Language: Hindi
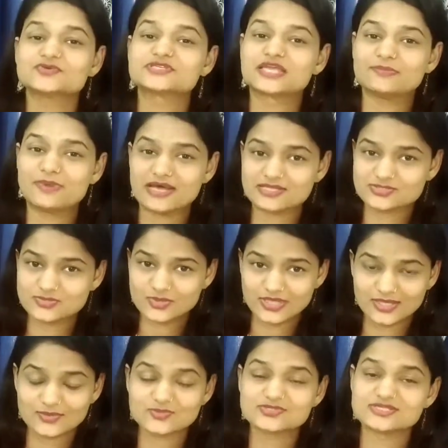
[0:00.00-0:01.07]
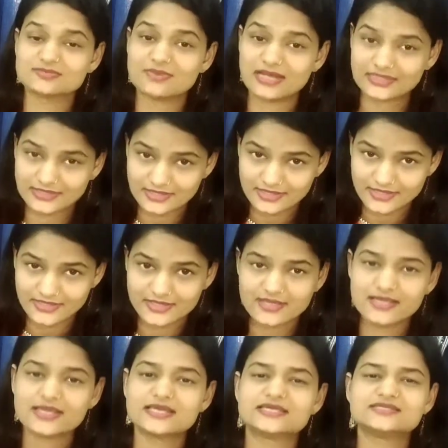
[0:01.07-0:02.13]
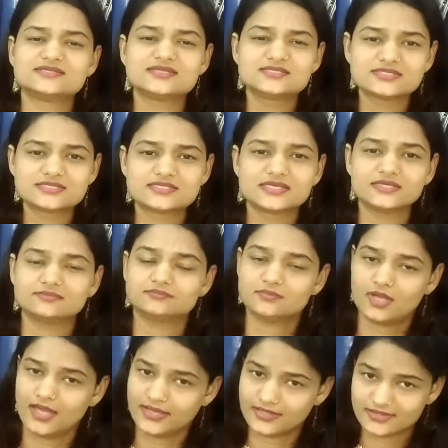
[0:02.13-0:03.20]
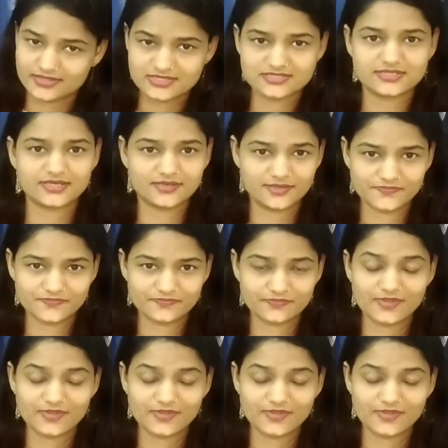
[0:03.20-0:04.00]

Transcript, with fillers: उसकी बात सुने उससे बात करें जस्ट से आई अंडरस्टैंड